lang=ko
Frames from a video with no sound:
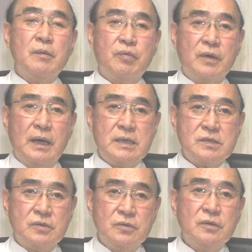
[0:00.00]

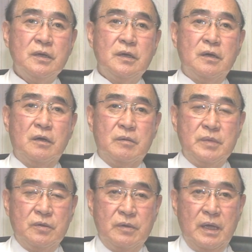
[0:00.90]
북한에서도 어,
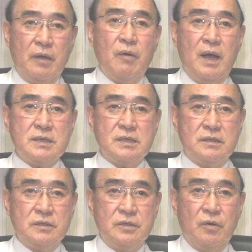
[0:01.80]
미국의 과학자들,